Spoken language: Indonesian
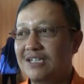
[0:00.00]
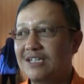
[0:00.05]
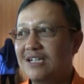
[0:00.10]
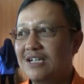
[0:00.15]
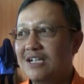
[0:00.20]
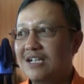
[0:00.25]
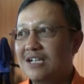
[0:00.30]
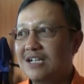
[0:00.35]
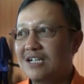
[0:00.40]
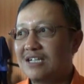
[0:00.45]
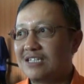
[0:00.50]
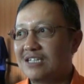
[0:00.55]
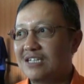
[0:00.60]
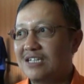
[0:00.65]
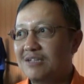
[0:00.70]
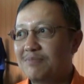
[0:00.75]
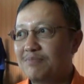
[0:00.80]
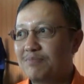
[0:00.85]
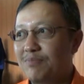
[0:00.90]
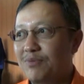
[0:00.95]
kan. Mm -hmm.
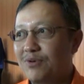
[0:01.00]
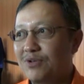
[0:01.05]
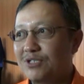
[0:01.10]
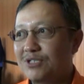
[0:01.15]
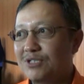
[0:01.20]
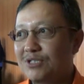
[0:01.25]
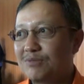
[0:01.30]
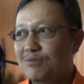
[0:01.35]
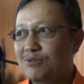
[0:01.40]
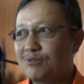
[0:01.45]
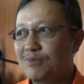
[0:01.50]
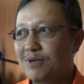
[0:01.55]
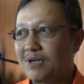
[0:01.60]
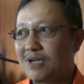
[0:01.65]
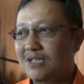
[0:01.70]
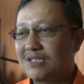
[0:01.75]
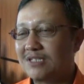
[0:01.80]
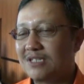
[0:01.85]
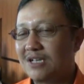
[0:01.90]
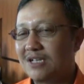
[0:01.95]
Jadi pos
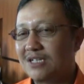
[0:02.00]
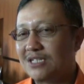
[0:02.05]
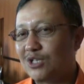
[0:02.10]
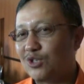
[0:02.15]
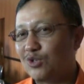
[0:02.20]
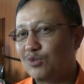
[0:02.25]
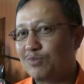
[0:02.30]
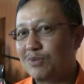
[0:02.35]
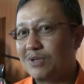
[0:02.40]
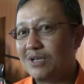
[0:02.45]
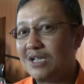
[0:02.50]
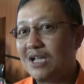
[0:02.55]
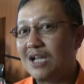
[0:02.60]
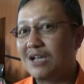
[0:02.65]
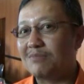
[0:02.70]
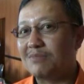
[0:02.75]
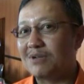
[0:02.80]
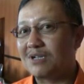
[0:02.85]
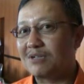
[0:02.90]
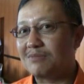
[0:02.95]
merupakan salah satu
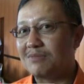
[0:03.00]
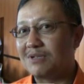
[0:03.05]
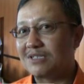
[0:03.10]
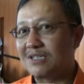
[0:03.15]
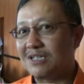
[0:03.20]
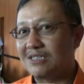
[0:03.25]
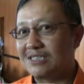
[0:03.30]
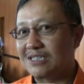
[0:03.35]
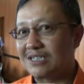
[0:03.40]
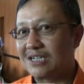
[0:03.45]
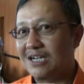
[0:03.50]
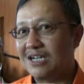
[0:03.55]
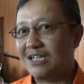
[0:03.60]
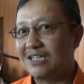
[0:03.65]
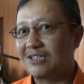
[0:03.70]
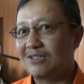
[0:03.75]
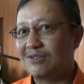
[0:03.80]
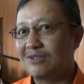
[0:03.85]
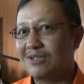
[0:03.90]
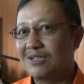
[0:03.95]
pilihan bagi
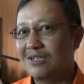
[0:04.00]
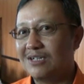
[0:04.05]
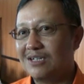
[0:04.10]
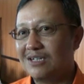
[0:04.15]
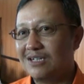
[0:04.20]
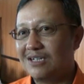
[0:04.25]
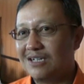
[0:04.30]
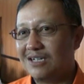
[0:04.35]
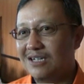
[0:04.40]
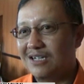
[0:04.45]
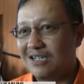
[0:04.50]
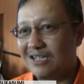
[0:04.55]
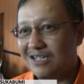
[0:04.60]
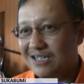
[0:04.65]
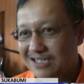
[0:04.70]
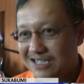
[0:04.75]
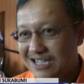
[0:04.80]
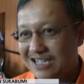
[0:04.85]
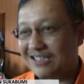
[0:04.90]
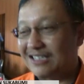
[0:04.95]
masyarakat mm -hmm
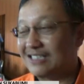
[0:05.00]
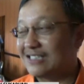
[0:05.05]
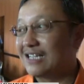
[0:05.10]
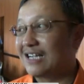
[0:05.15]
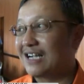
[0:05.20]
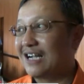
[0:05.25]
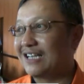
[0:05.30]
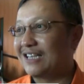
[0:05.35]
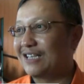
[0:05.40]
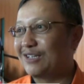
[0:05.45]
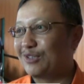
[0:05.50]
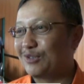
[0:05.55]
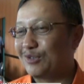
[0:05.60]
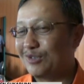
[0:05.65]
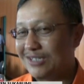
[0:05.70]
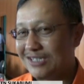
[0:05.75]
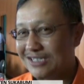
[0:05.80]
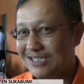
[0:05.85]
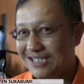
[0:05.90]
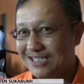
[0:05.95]
yang terdekat
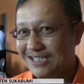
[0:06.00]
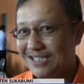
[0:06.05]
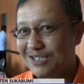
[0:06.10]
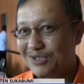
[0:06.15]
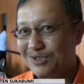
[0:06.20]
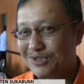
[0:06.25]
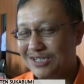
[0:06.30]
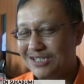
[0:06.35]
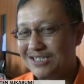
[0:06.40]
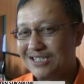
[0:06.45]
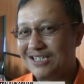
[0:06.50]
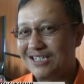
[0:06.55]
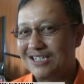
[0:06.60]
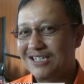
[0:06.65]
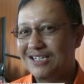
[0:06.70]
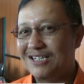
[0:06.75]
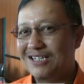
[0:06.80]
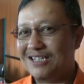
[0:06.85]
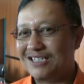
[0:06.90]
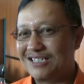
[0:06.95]
tentunya tentu saja
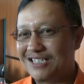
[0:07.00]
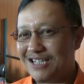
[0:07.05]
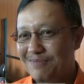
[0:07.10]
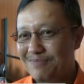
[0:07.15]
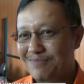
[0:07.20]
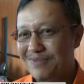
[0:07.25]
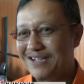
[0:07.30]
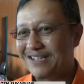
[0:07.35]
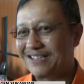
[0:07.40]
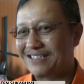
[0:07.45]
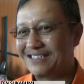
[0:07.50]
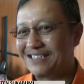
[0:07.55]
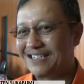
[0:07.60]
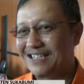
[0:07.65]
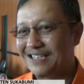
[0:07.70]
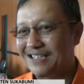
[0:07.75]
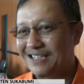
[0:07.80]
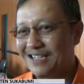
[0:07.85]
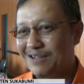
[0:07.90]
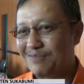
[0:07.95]
ya siapa yang
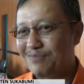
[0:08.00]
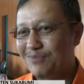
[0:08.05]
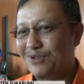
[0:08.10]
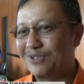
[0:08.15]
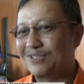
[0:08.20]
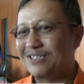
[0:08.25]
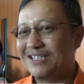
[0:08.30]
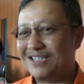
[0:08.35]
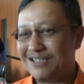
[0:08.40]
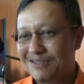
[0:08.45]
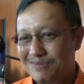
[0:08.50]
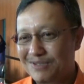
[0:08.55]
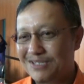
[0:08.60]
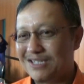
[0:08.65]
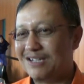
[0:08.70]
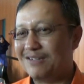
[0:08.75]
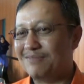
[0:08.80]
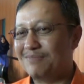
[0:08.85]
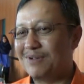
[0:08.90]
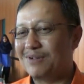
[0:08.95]
terdekat dengan pos jadi
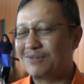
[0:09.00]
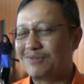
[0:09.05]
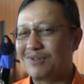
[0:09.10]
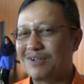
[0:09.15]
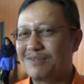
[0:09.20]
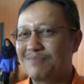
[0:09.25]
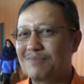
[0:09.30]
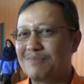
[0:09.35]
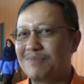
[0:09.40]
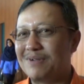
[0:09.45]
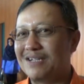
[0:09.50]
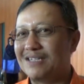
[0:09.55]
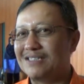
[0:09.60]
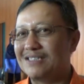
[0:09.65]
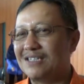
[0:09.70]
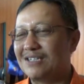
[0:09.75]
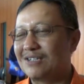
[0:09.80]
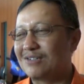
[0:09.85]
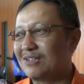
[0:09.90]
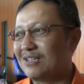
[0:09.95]
bisa melakukan
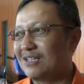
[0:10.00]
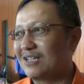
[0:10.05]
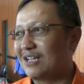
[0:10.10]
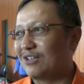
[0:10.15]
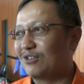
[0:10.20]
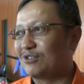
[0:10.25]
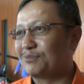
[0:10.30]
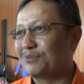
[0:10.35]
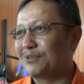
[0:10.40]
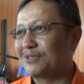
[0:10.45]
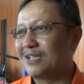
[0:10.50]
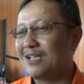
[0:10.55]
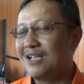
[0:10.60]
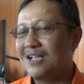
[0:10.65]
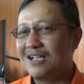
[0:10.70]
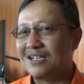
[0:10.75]
pembayaran dekat dekat pos.